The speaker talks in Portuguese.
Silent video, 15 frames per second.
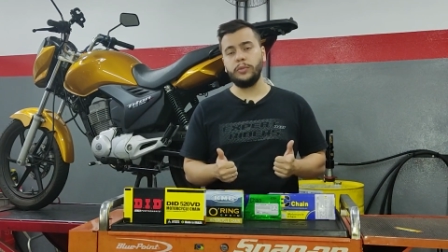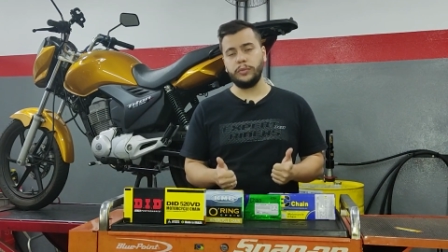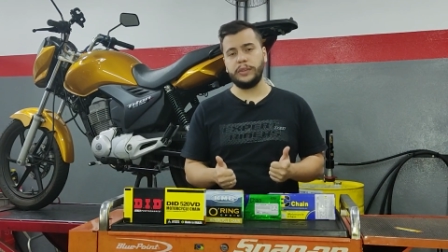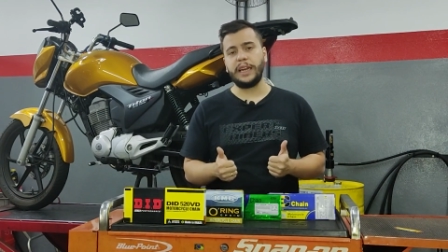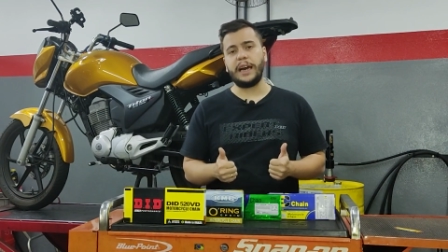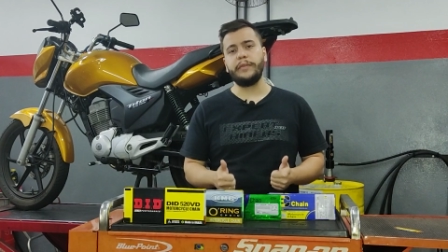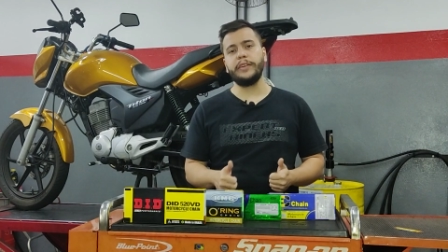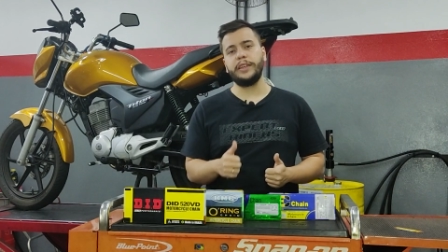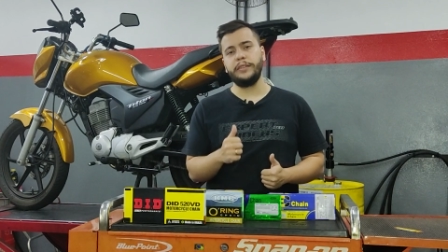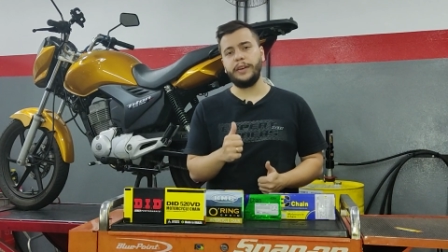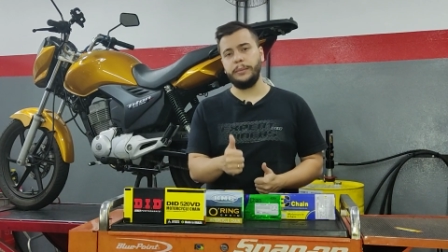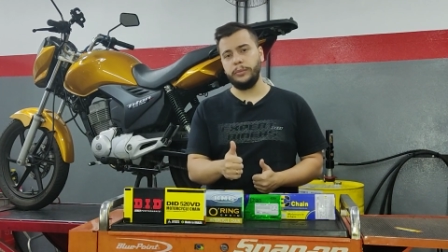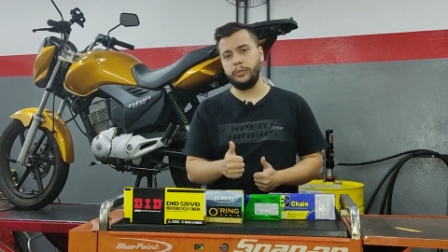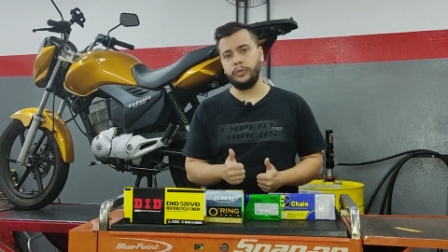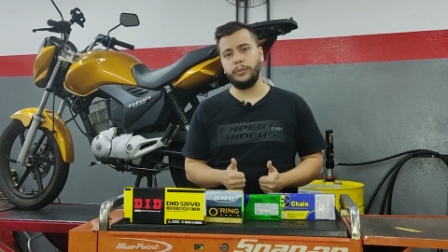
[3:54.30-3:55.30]
com trava que vai
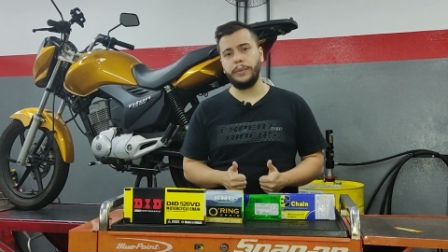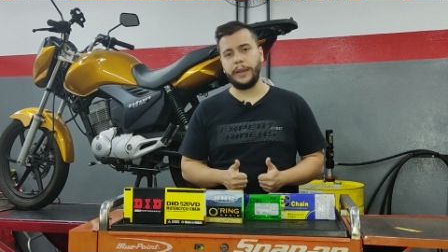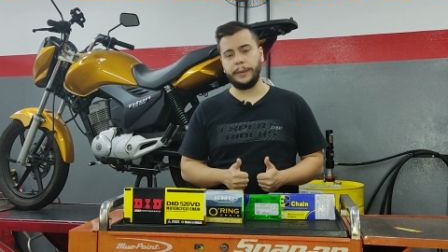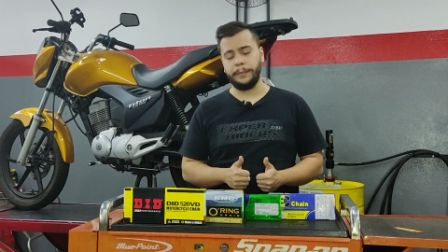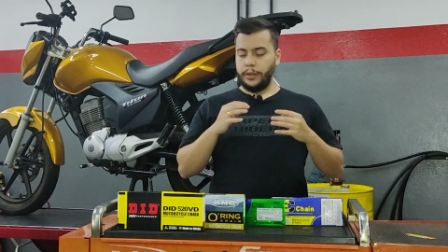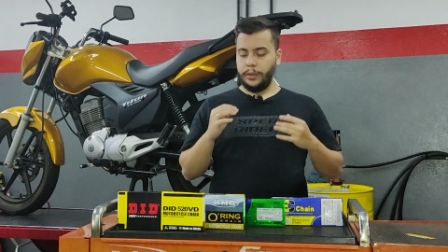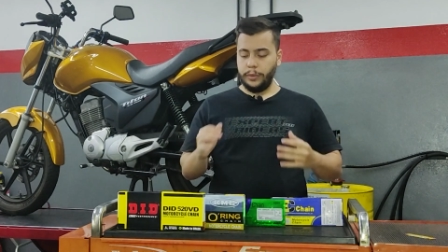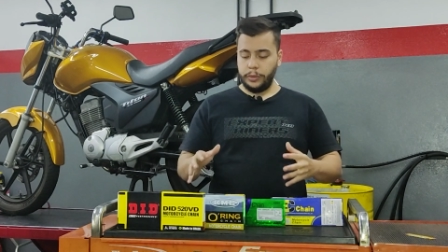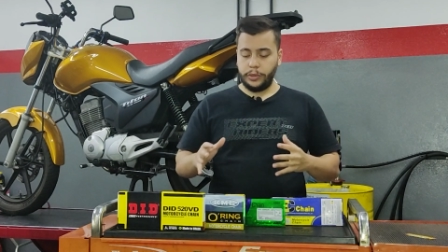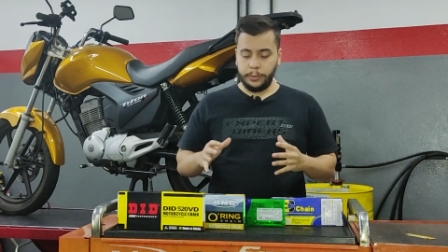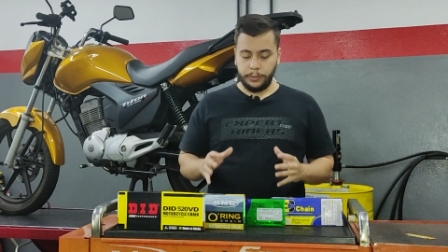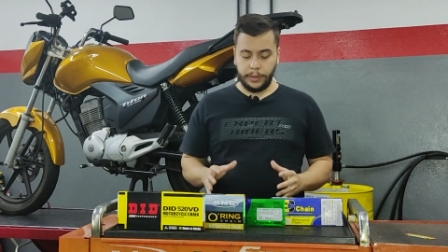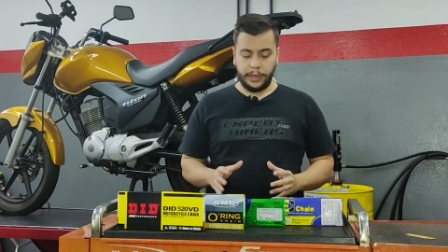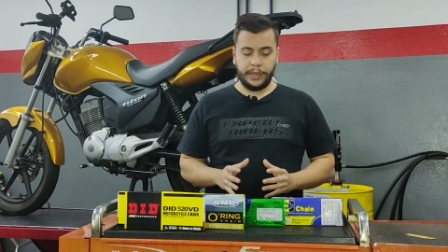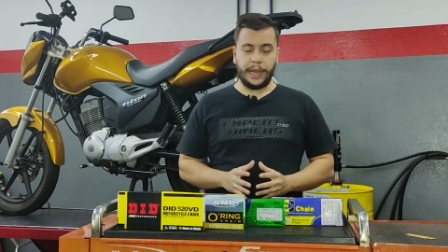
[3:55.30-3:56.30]
muito bem. E
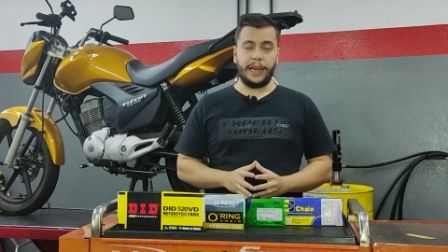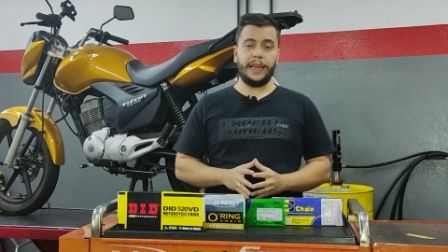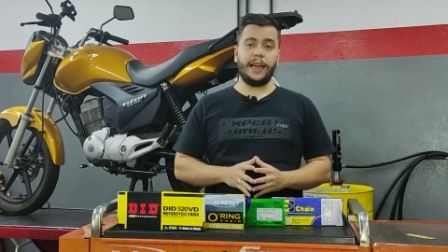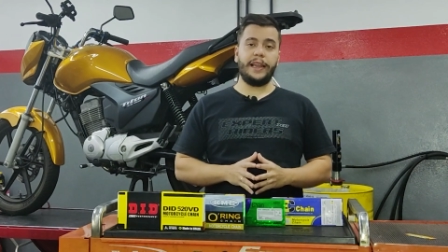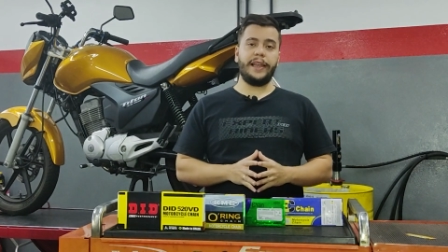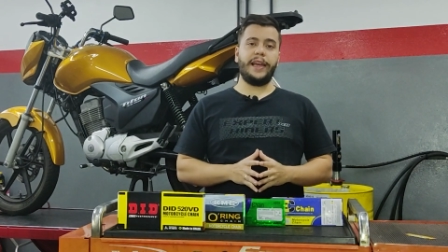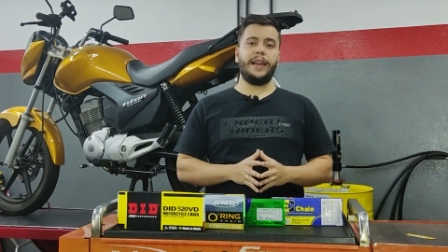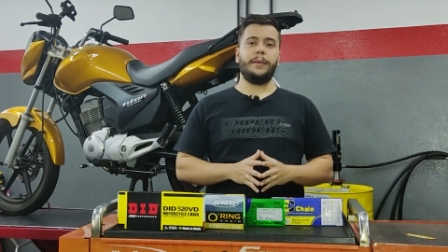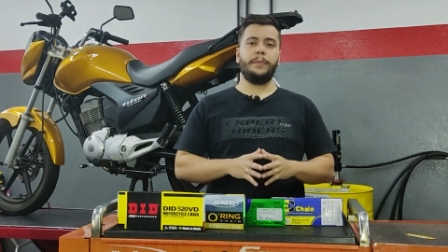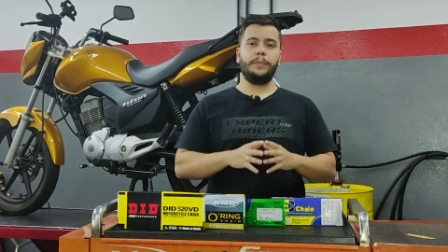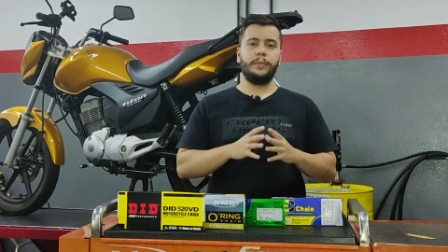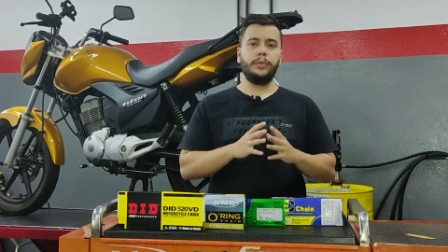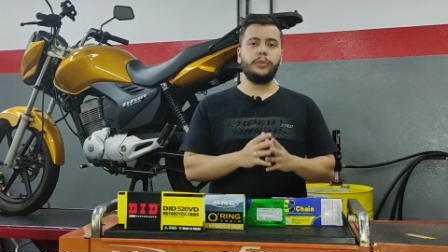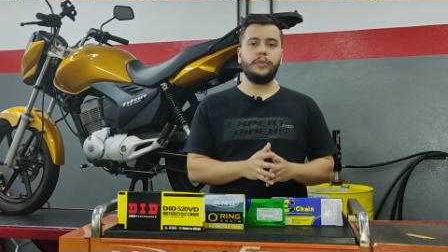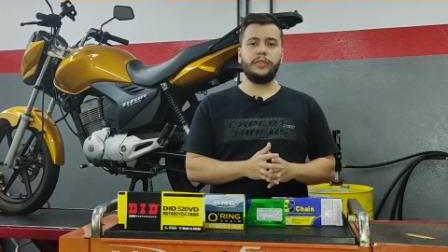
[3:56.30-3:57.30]
último detalhe, galera,
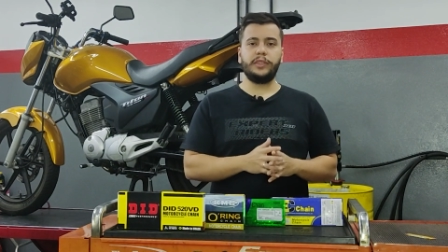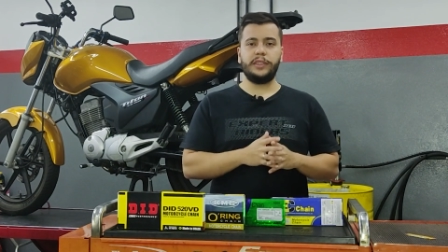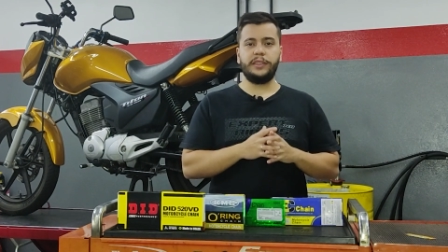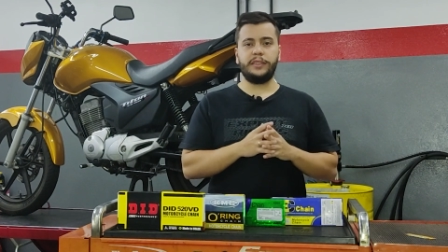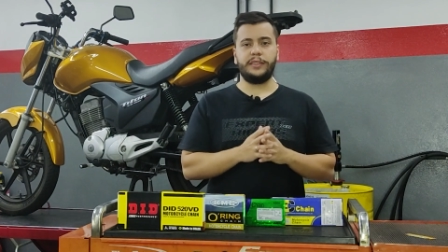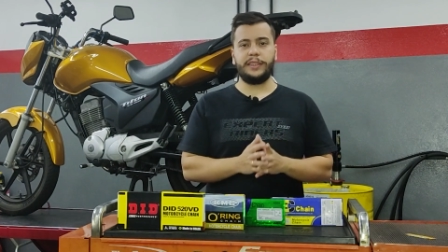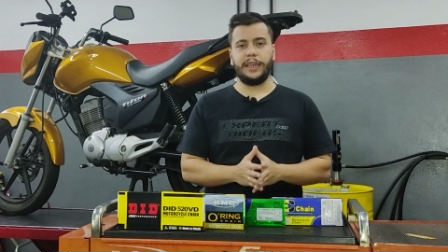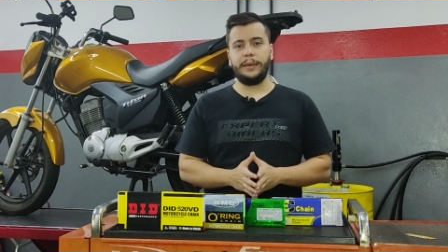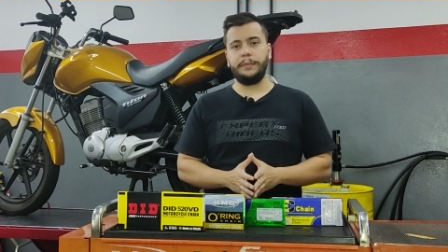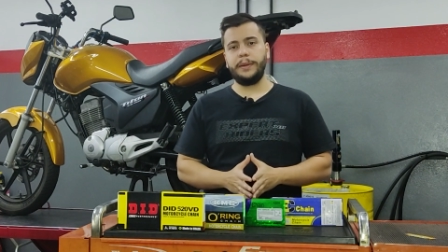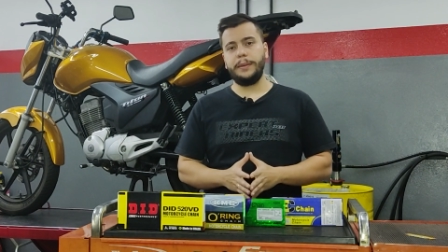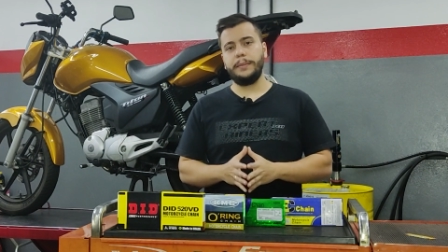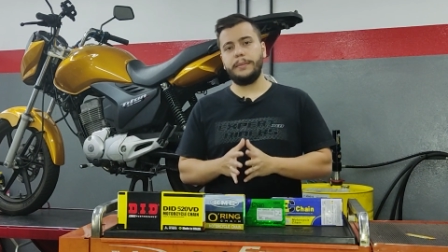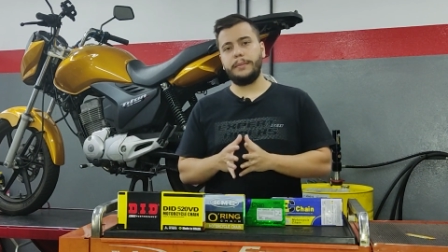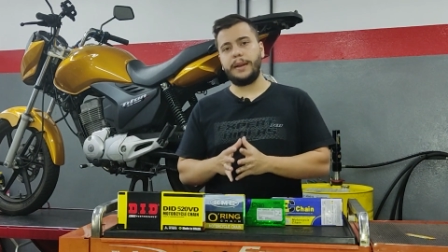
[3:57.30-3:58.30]
busque
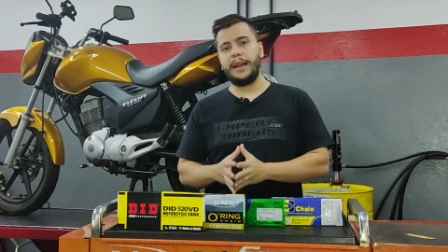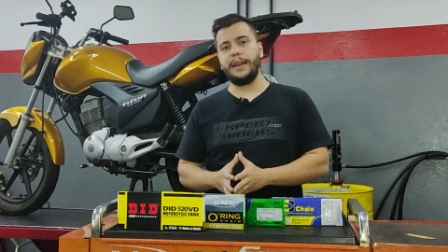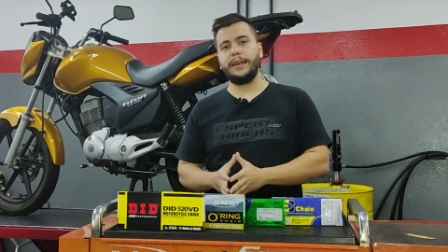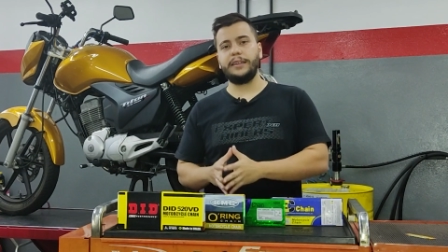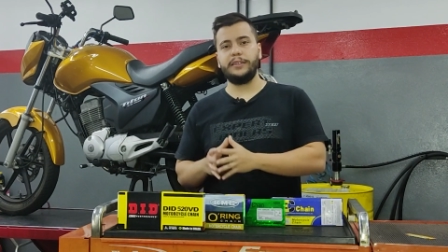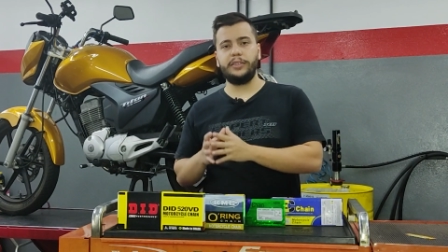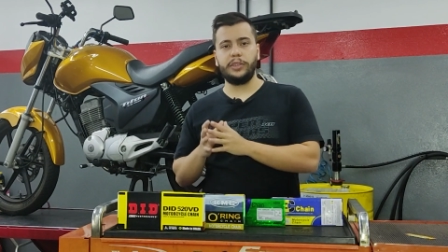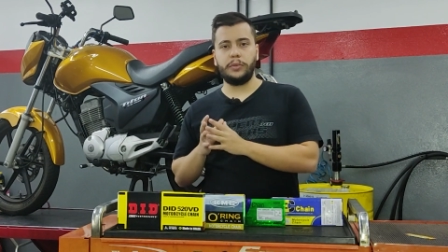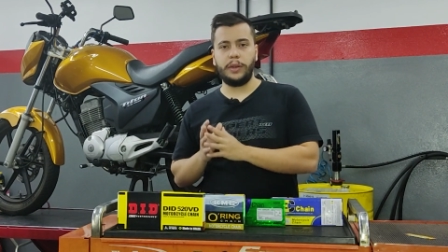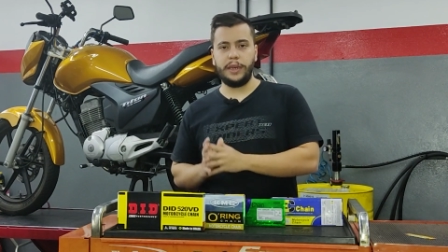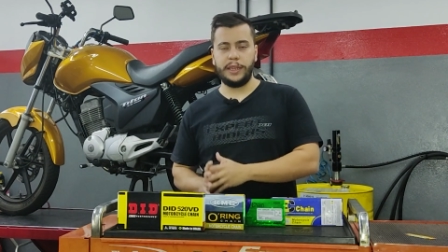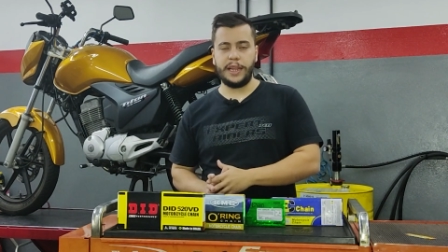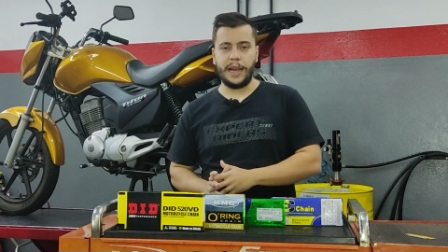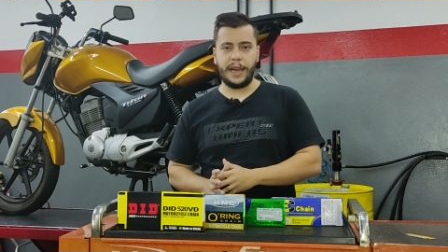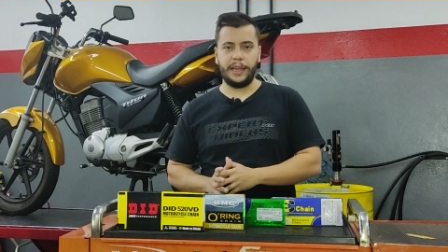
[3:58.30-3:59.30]
sempre marcas de
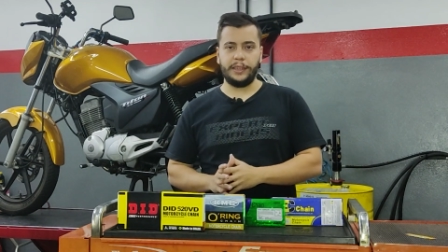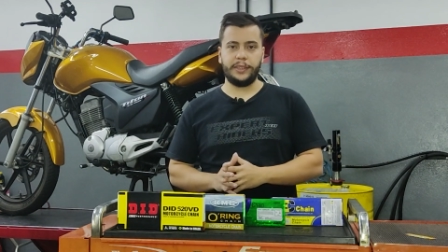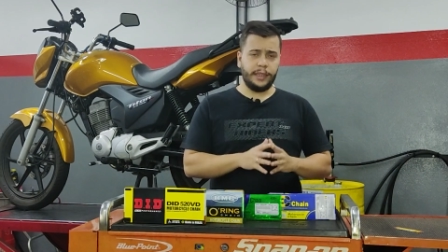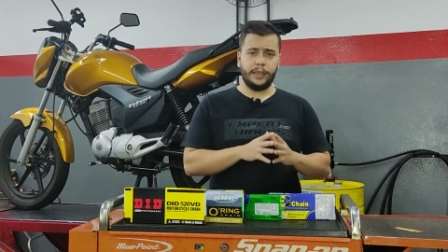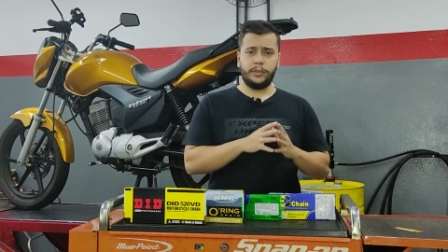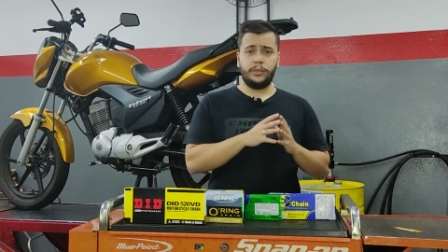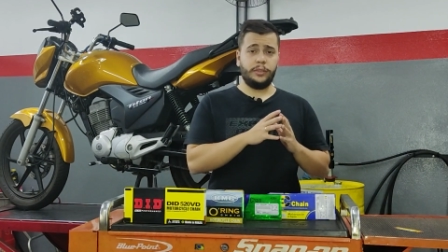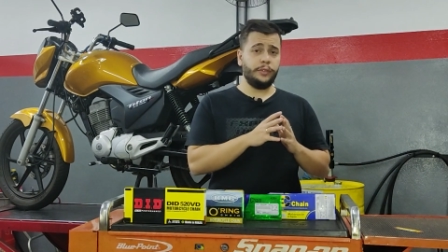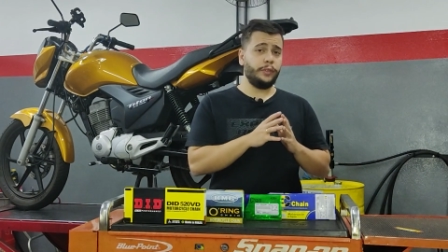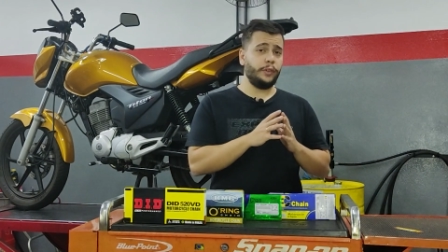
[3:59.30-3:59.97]
qualidade, tanto se